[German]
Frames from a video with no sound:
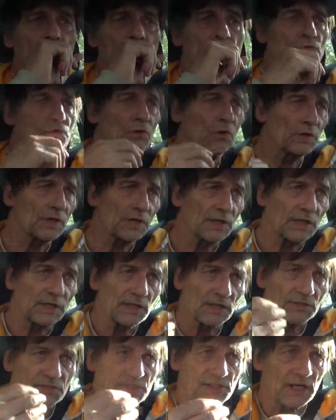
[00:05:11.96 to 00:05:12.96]
Sondern ich
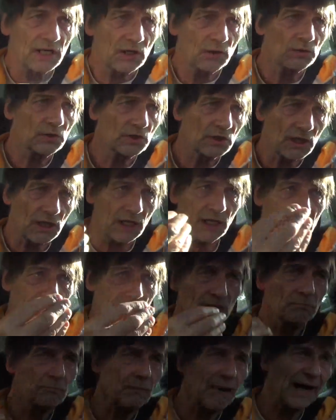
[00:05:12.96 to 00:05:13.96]
erzähle euch
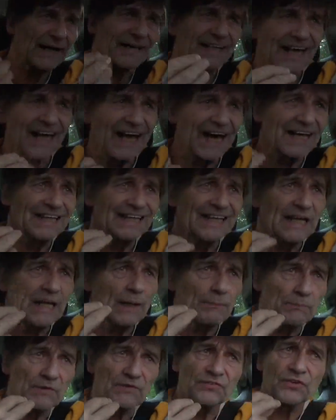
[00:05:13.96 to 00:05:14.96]
gerade meine
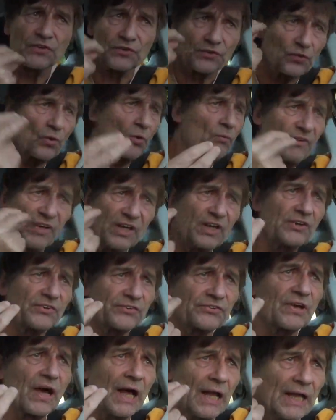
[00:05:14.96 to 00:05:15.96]
Erlebnisse, so wie ich
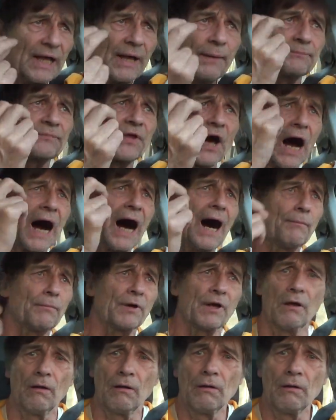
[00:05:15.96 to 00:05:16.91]
es erlebt habe.